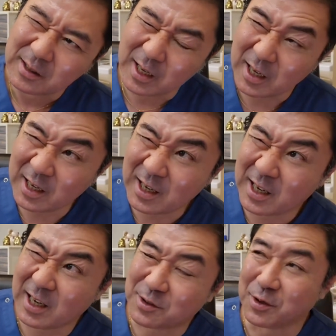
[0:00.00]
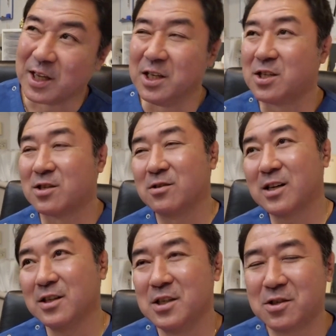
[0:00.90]
えーとね、いっしゅう
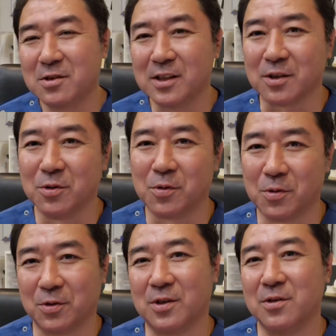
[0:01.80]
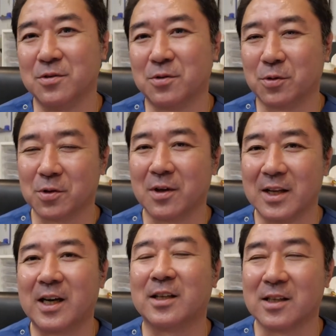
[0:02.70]
かん、にしゅうかんでどうこうっていうことでは
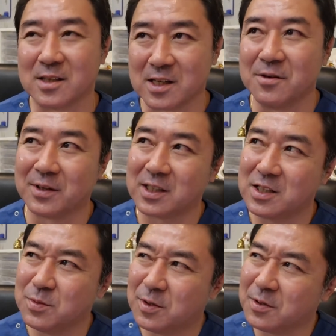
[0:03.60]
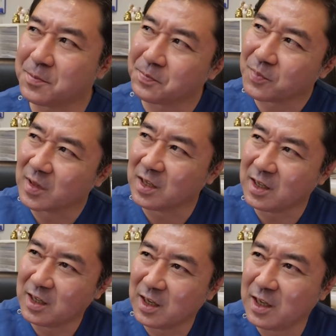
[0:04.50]
なかったんですね。私も、
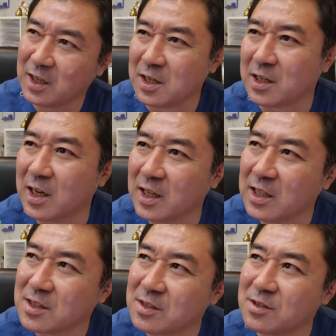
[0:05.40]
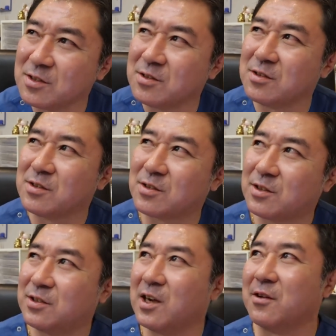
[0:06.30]
えー、にかげつ
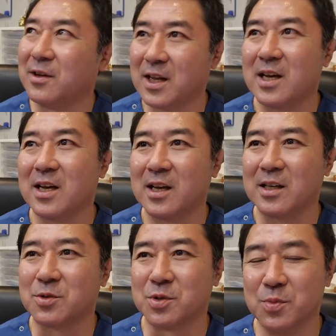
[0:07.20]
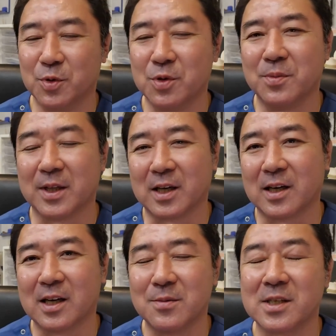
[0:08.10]
くらいはね、調子戻るまでか
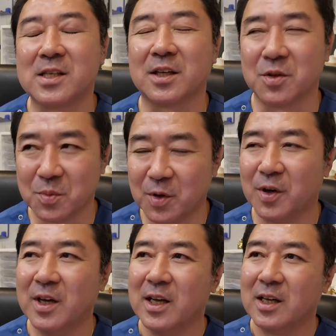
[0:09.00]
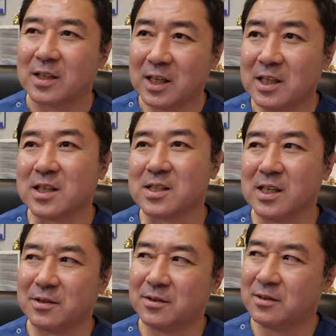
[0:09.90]
かりましたけども、ただです
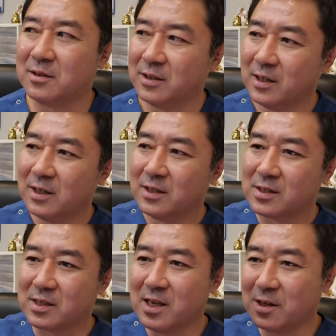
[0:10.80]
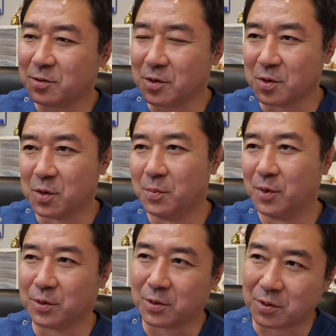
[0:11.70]
ね、あの、好きなことにこう、
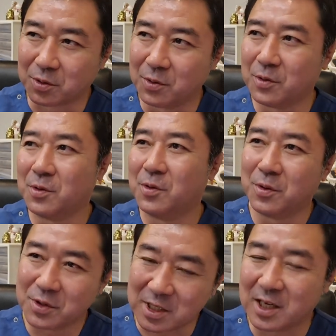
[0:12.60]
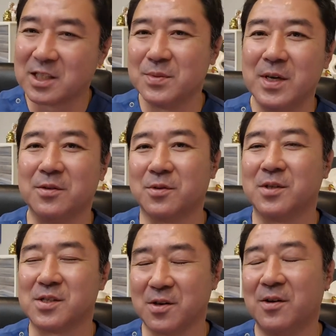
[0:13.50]
没頭し始めると
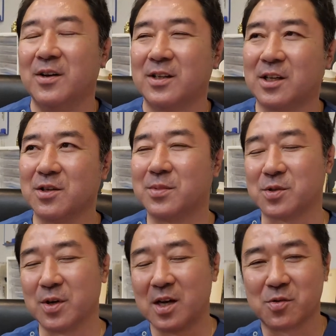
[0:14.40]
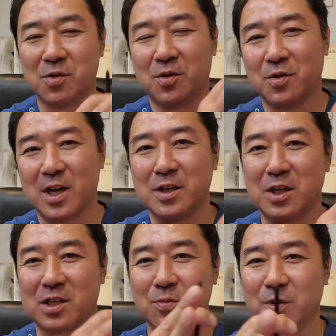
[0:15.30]
ですよ、例えばそれがこう、何
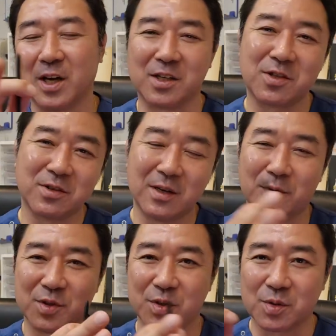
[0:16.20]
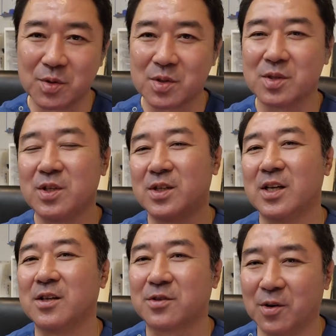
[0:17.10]
日も何週間もずっと続い
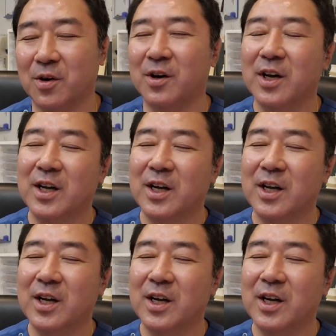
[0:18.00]
ていくと、